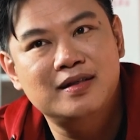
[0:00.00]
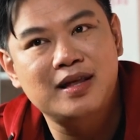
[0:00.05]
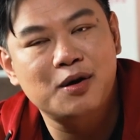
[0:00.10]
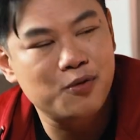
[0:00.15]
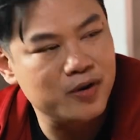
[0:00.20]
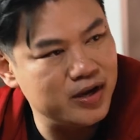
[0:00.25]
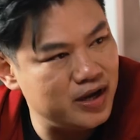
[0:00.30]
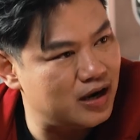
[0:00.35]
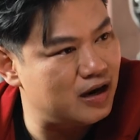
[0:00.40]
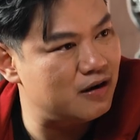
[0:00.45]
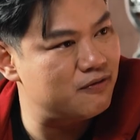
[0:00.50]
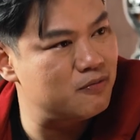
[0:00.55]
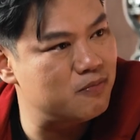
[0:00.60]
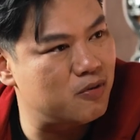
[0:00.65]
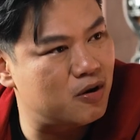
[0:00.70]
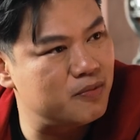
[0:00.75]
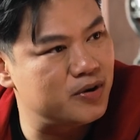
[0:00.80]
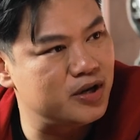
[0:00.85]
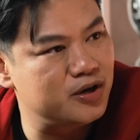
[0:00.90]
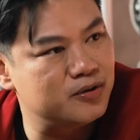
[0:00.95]
แต่คุณยังรักฟุ
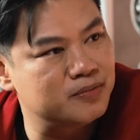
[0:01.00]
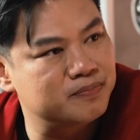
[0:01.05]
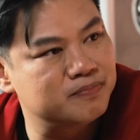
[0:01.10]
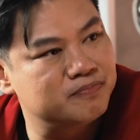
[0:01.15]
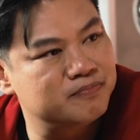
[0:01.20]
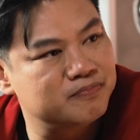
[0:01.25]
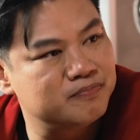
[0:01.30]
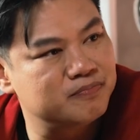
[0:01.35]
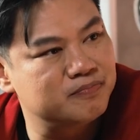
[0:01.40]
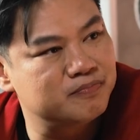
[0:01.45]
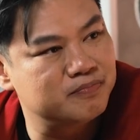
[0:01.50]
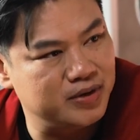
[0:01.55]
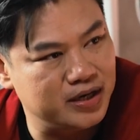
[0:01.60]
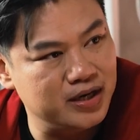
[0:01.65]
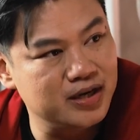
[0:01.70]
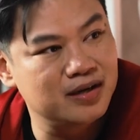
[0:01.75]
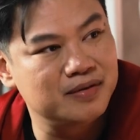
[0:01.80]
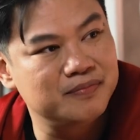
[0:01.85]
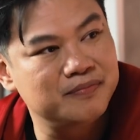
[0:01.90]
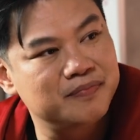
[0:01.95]
ตบอลอยู่ ใช่เห
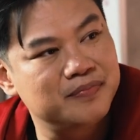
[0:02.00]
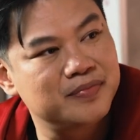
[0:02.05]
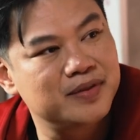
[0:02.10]
มือนเดิม